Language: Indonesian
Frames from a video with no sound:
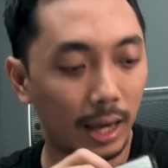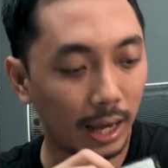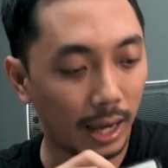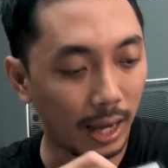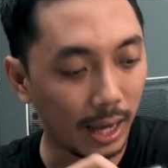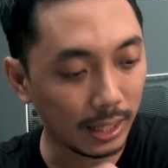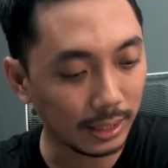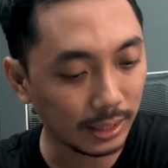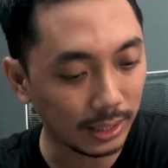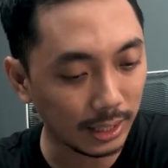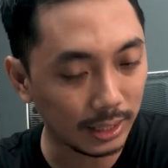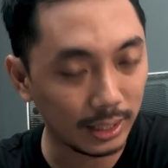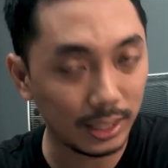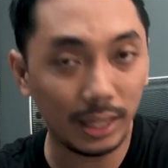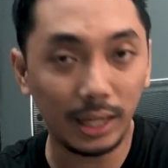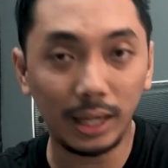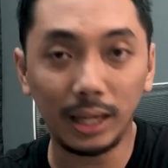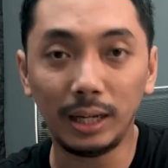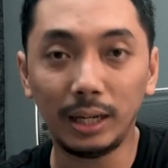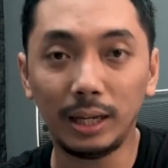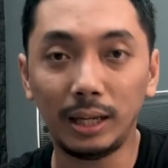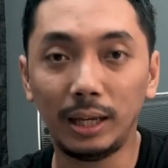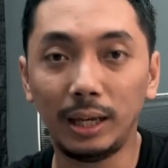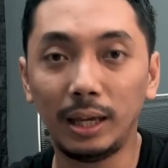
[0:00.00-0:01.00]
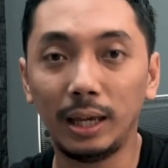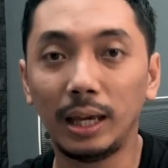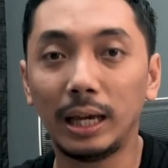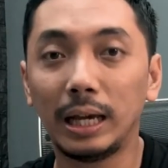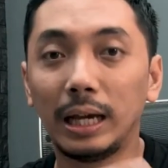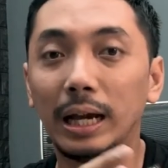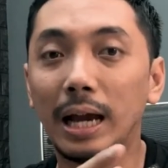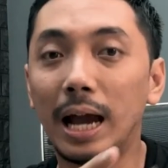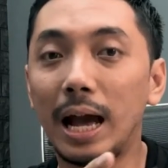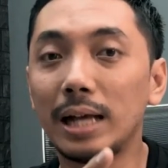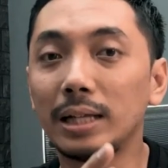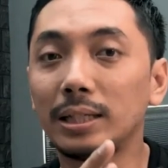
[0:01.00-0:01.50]
SSD ini
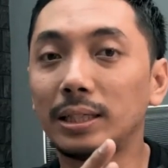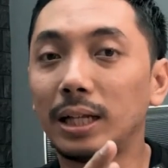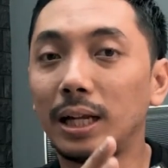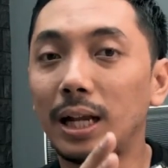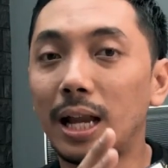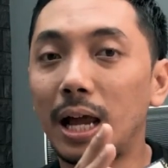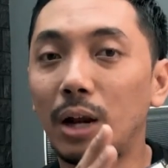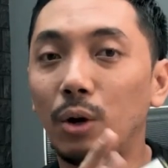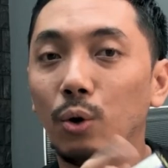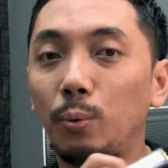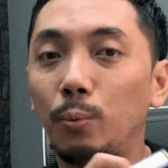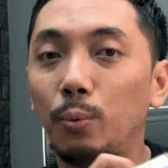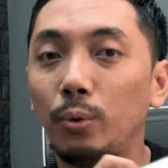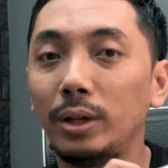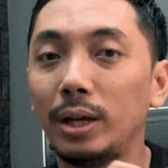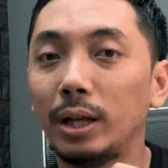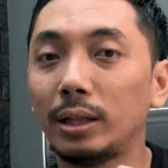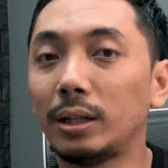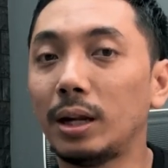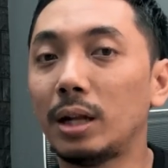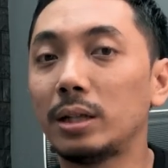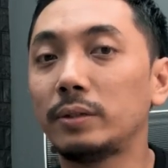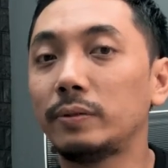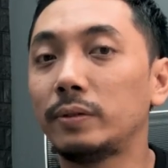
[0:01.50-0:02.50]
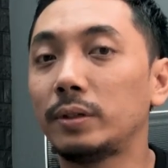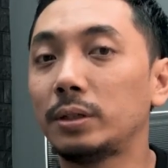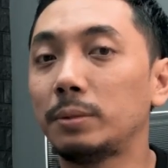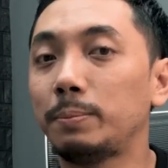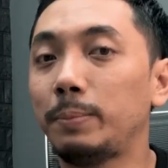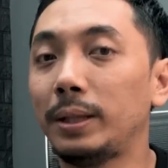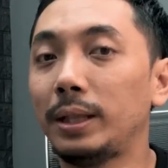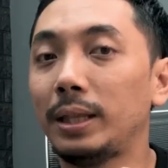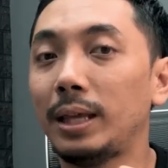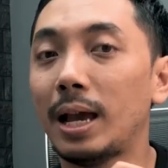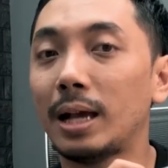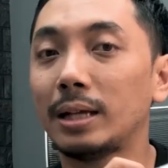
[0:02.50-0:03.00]
gak selalu punya transfer
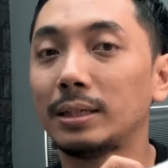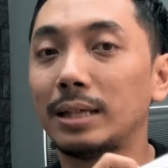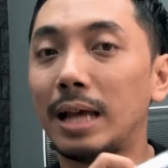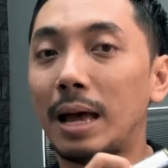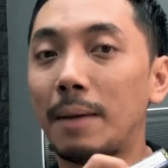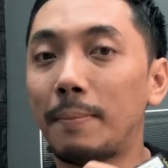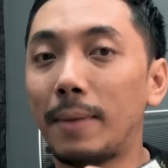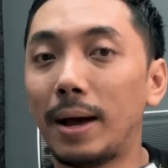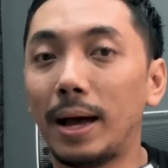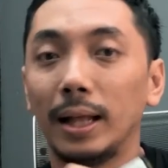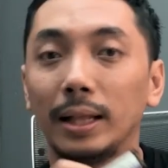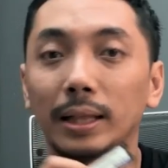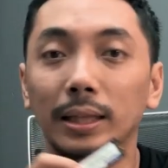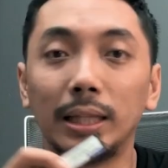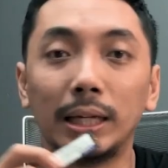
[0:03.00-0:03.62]
speed yang sama,